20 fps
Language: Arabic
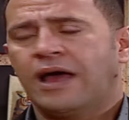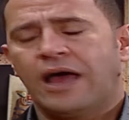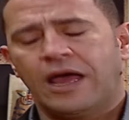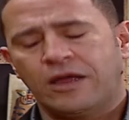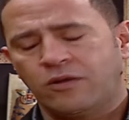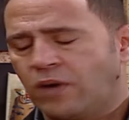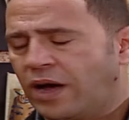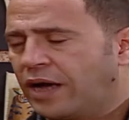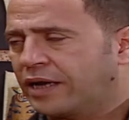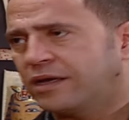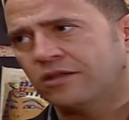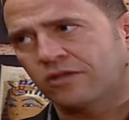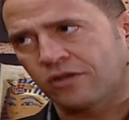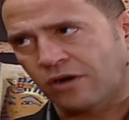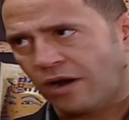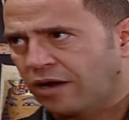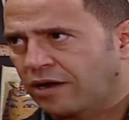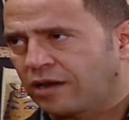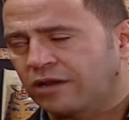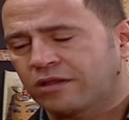ايوه اكيد
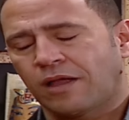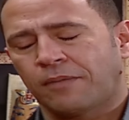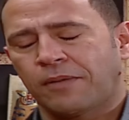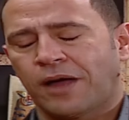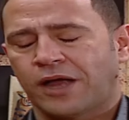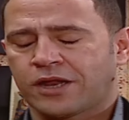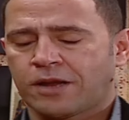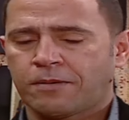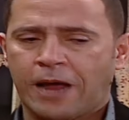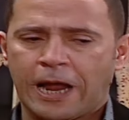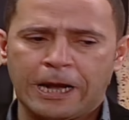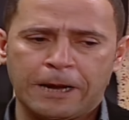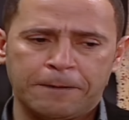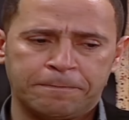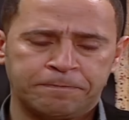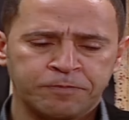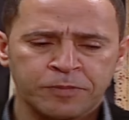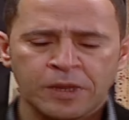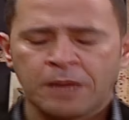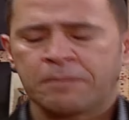راجل طبعا يا معلم
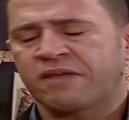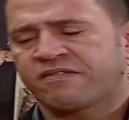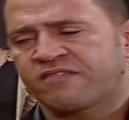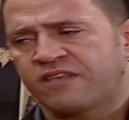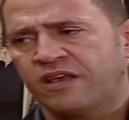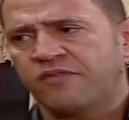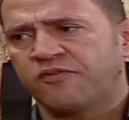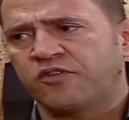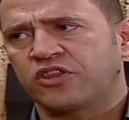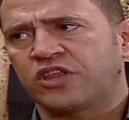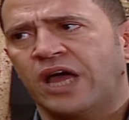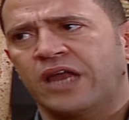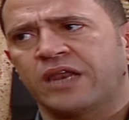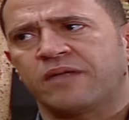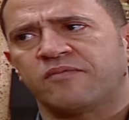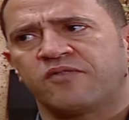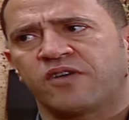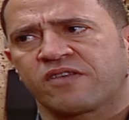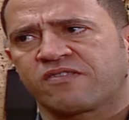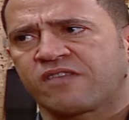بس افرض يعني
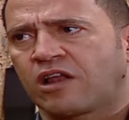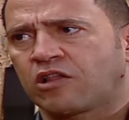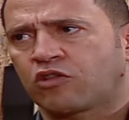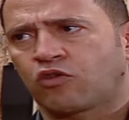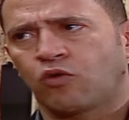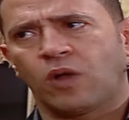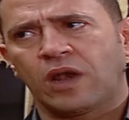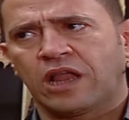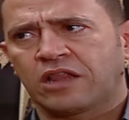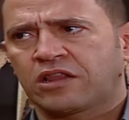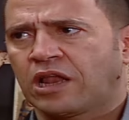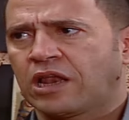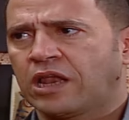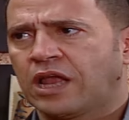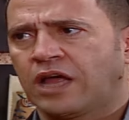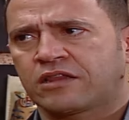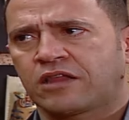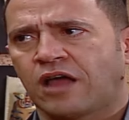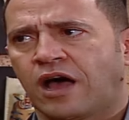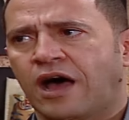انفصلت ولا
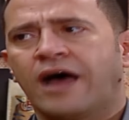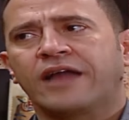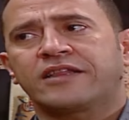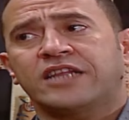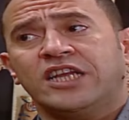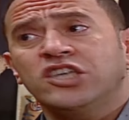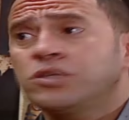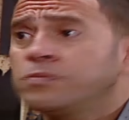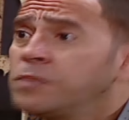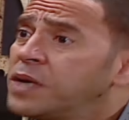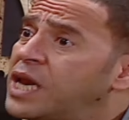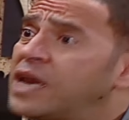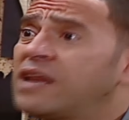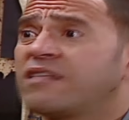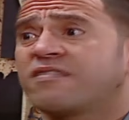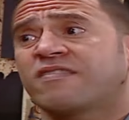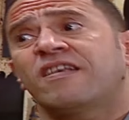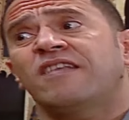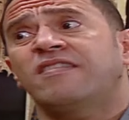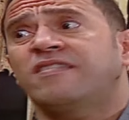طلقتها هتعيش منين
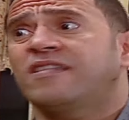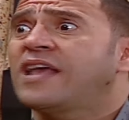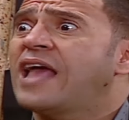الست